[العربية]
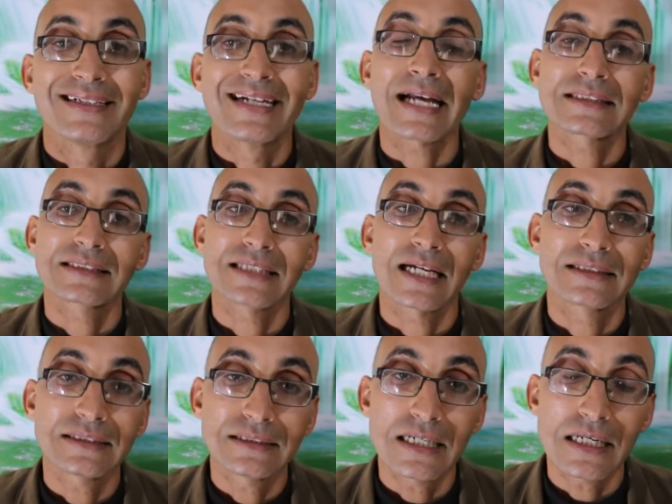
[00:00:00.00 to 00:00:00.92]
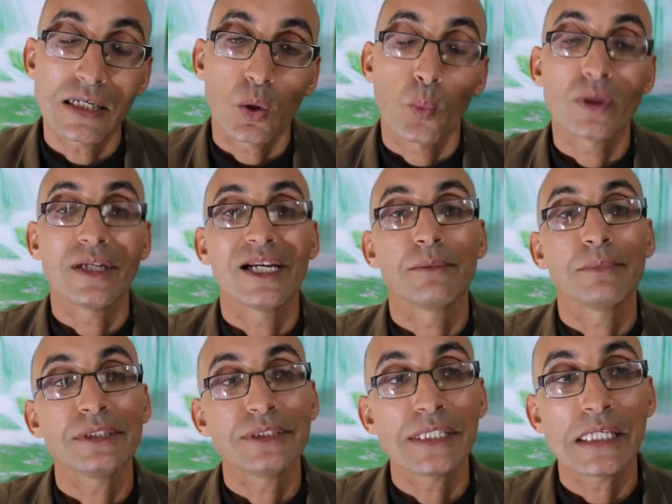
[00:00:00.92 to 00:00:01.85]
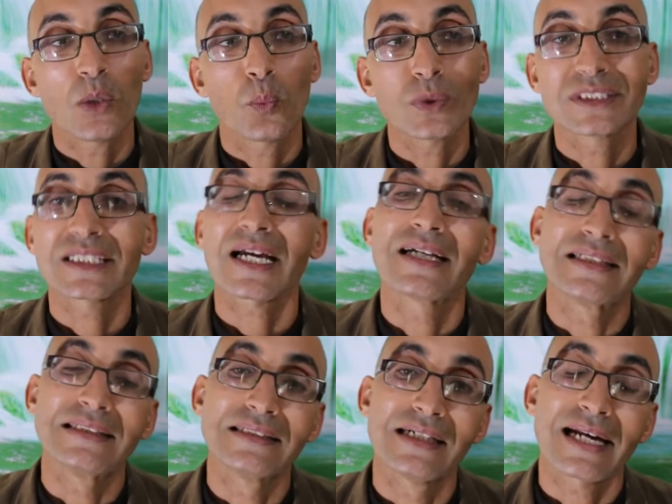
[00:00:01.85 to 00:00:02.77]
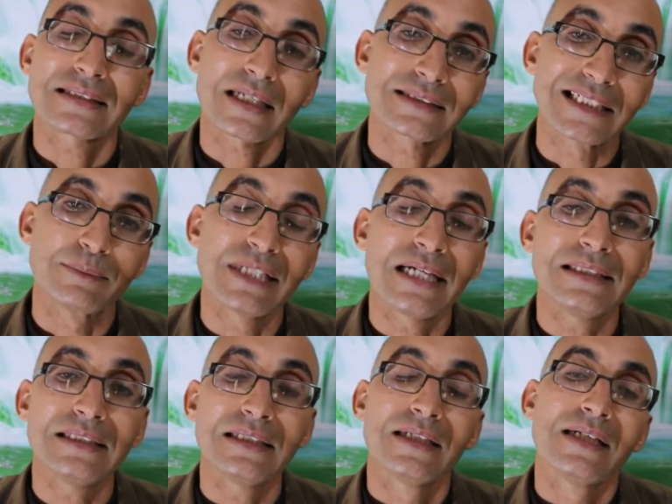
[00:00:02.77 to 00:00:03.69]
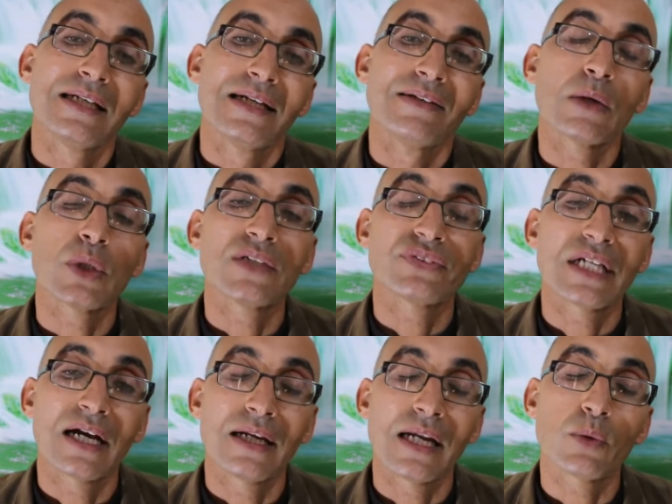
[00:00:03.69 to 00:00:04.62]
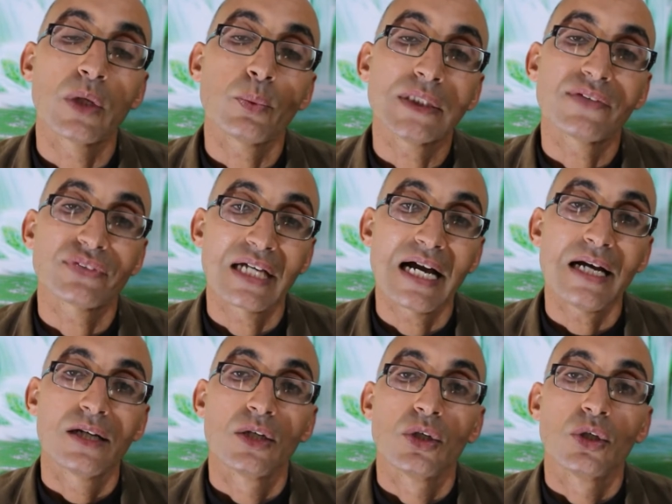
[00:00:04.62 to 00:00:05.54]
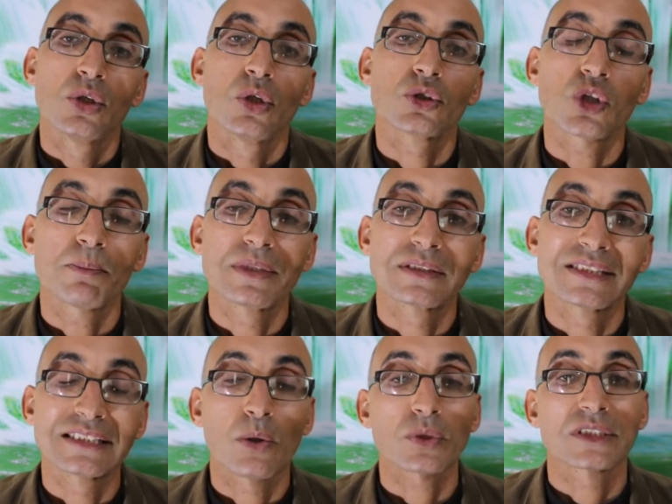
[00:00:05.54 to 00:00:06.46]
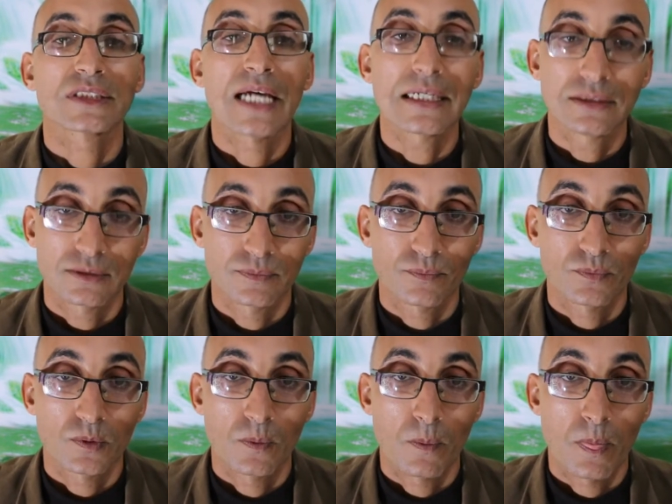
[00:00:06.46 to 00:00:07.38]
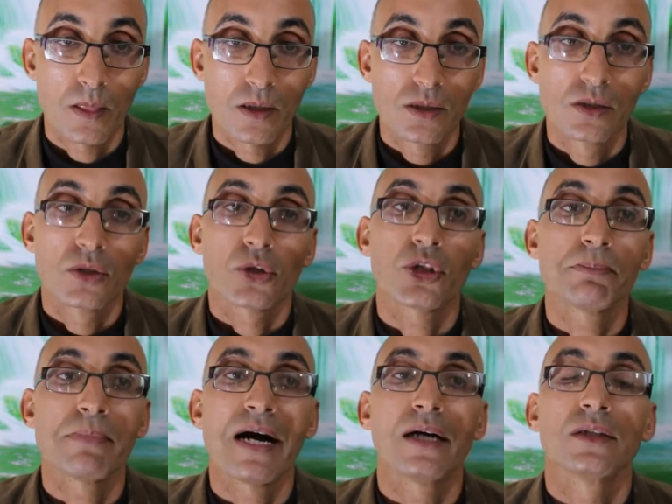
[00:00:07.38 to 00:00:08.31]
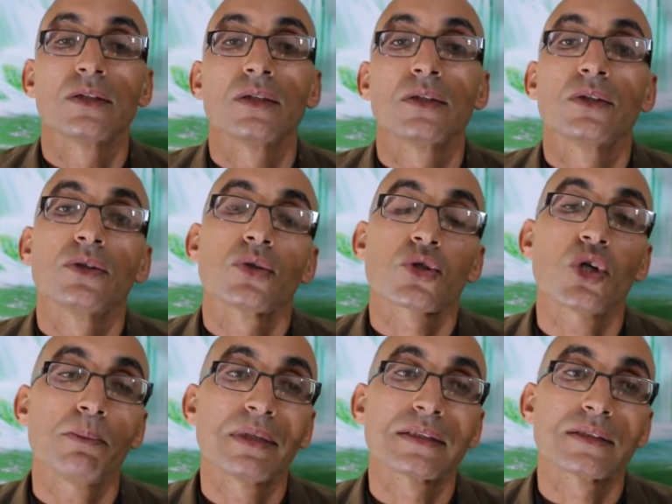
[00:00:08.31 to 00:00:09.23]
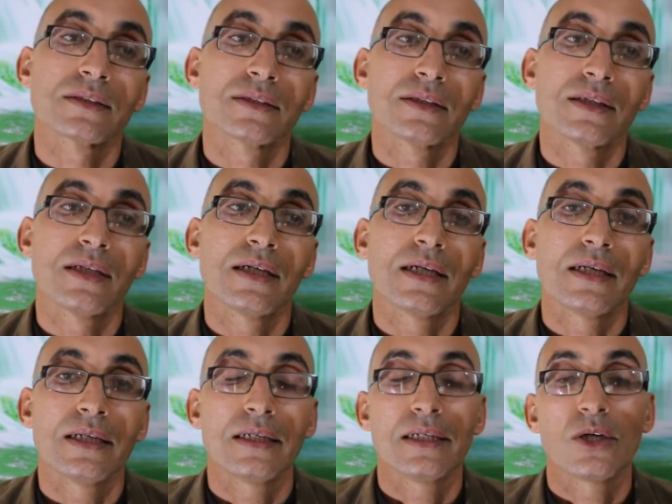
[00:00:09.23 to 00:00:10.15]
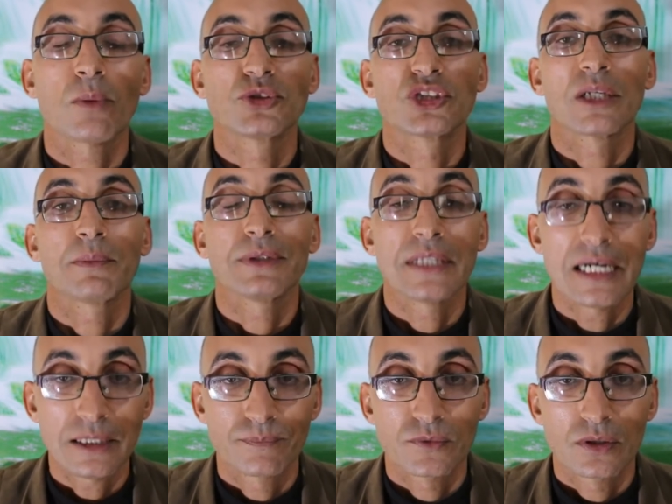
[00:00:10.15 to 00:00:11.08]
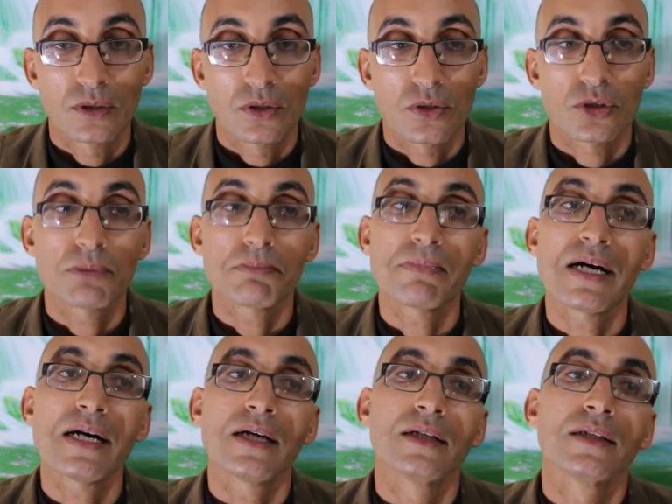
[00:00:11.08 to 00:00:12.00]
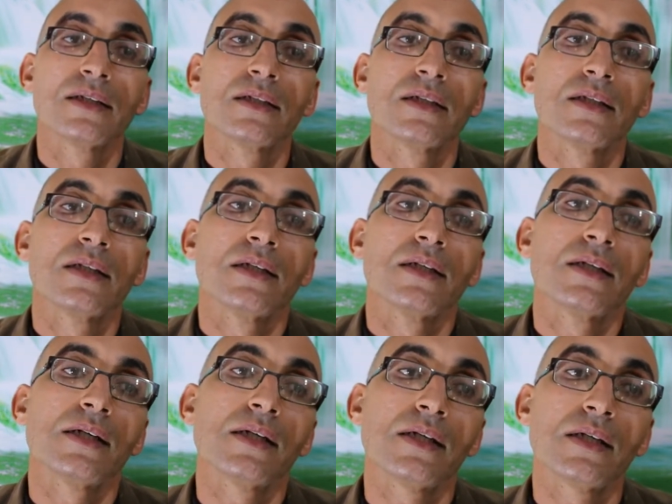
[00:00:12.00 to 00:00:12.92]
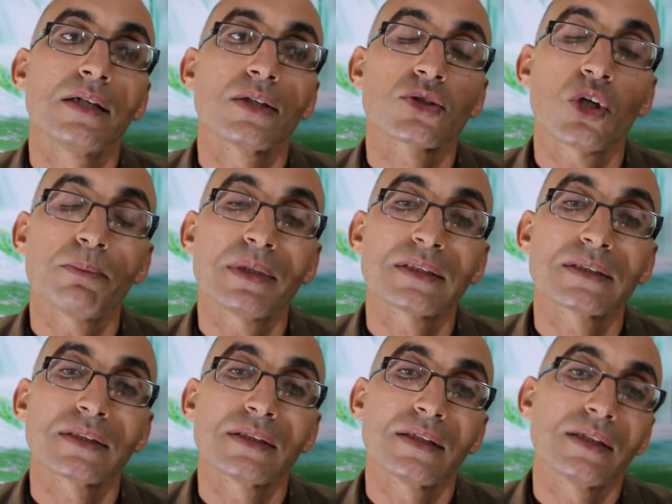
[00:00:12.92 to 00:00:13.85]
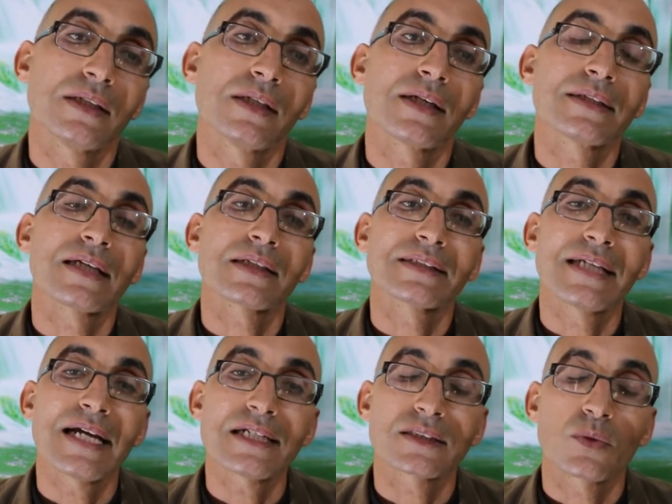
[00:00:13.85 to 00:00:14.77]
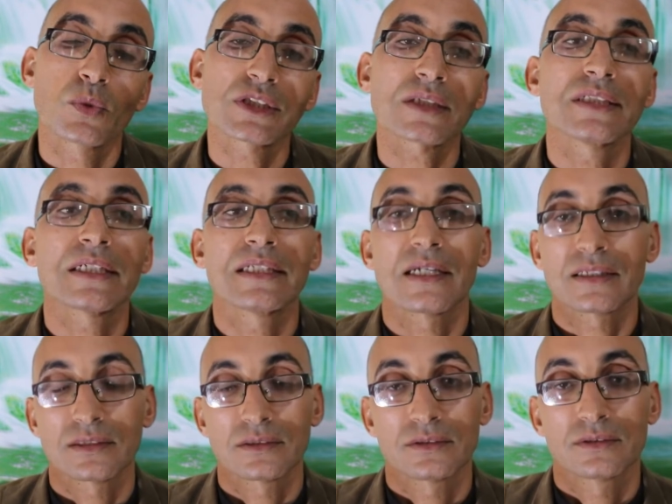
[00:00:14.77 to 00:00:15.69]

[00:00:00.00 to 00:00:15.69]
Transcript: الاقتصادية والعلمية والتقنية على الترتيب يعني الأولوية فيها الأولوية فيها لشعبة تسيير الاقتصاد ثم شعبة آه، علوم جاذبية ثم آه، شعبة آه، رياضيات وتقني الرياضي